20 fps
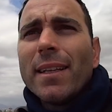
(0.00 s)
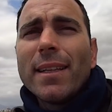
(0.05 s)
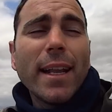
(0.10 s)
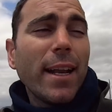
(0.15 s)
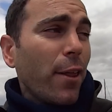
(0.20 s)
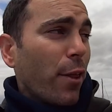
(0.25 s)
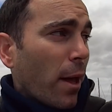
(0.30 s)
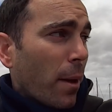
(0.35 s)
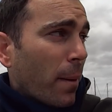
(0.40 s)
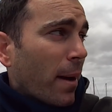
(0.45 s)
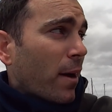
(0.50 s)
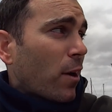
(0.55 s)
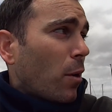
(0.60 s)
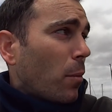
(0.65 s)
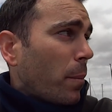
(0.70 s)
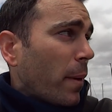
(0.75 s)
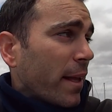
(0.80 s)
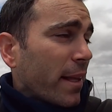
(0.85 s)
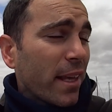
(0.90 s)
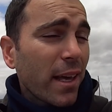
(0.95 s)
He tenido además
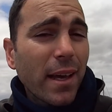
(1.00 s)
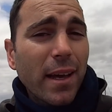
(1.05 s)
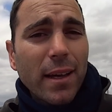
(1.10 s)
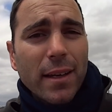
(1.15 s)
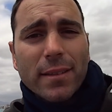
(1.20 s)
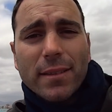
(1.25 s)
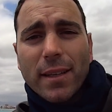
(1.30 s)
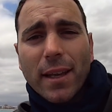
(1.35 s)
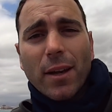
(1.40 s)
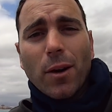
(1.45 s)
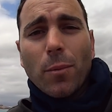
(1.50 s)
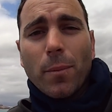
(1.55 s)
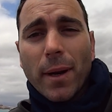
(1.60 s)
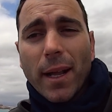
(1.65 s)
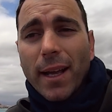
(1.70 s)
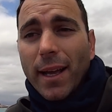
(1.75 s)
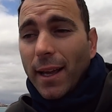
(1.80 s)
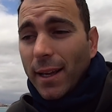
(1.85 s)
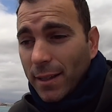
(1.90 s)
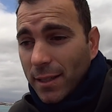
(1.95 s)
compañía, este
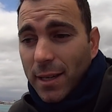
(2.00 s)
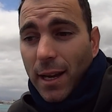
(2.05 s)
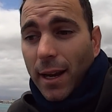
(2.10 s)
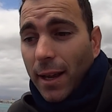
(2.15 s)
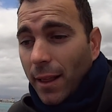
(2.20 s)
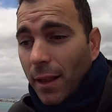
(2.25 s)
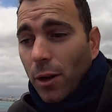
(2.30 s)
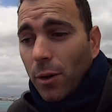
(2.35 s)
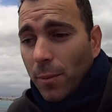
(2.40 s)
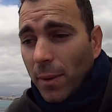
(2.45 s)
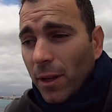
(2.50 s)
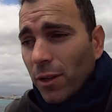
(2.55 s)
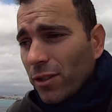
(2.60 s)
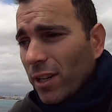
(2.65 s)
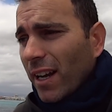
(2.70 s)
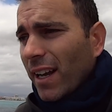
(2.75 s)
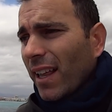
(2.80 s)
hombre que es seguidor mío se ha